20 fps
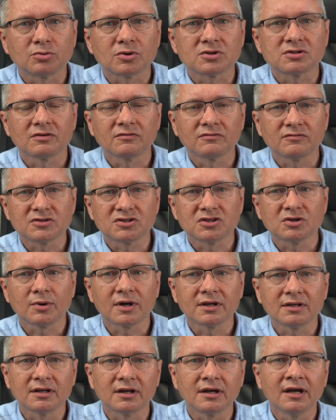które są
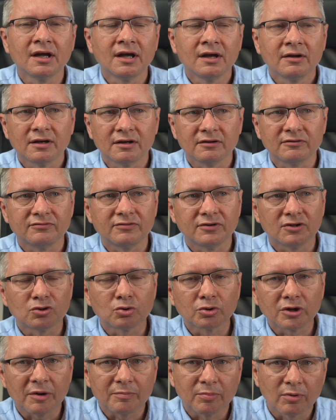wysyłane w
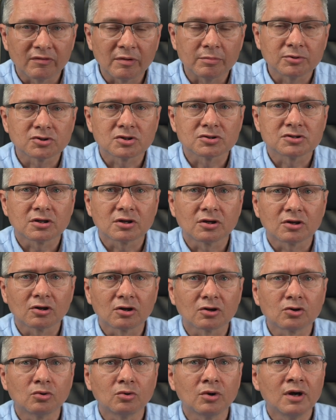drugiej połowie bieżącego
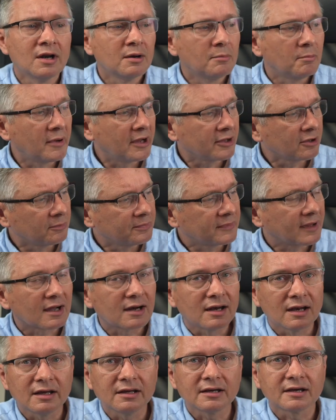roku, mają
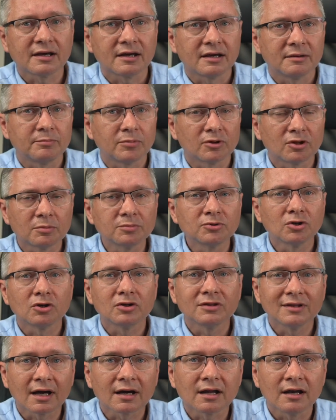naklejkę podobno
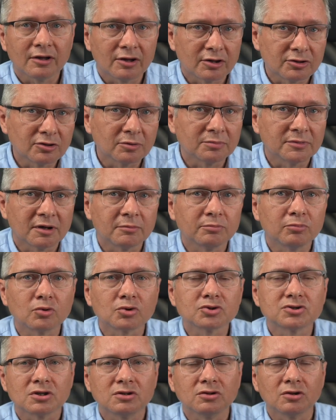naklejoną na
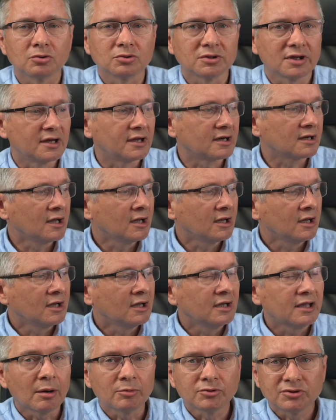Books Note R.
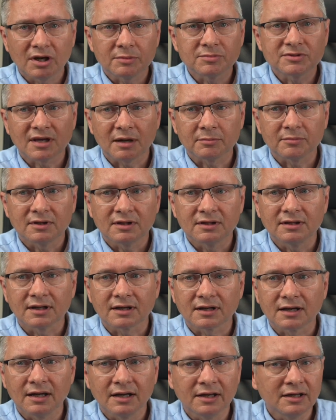Ja musiałem sam
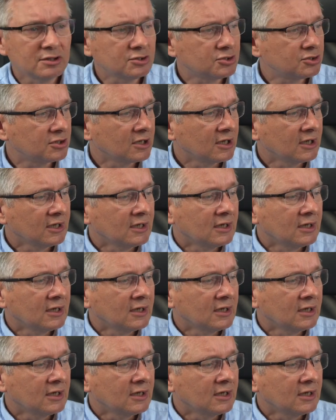nakleić.